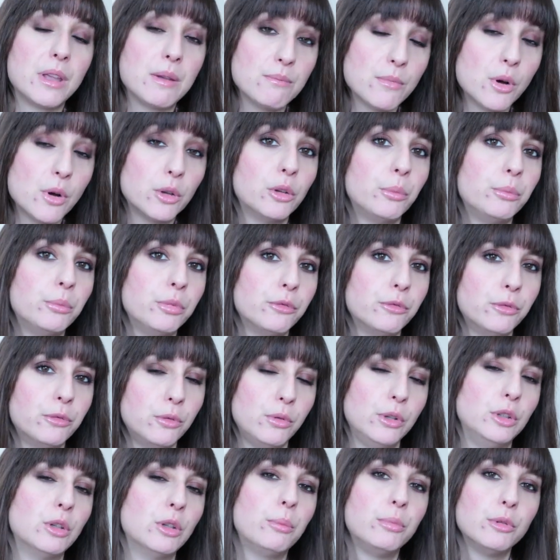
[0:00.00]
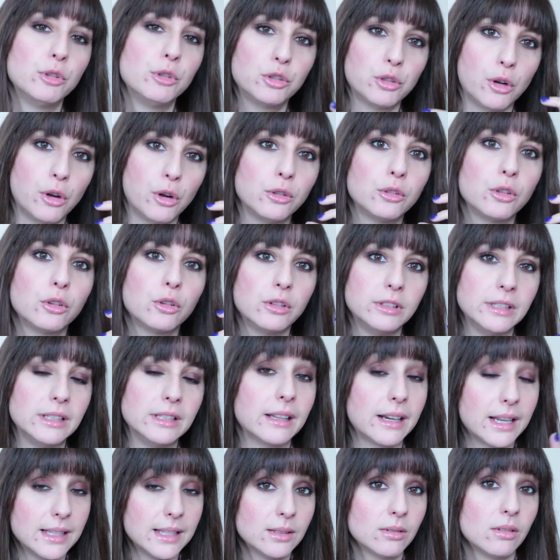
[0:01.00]
in modo più fluido, più sciolto con
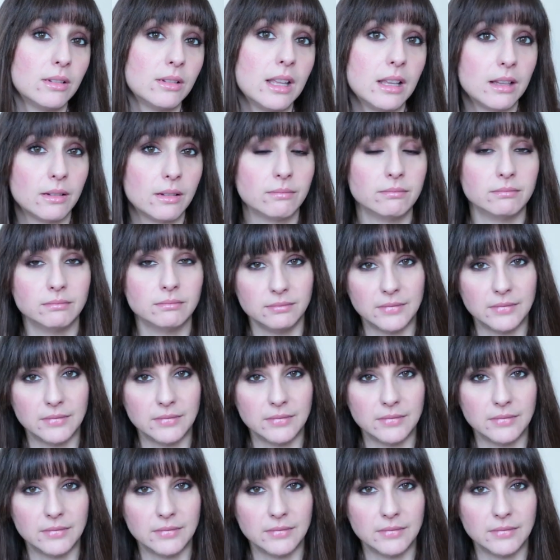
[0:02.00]
il resto dei,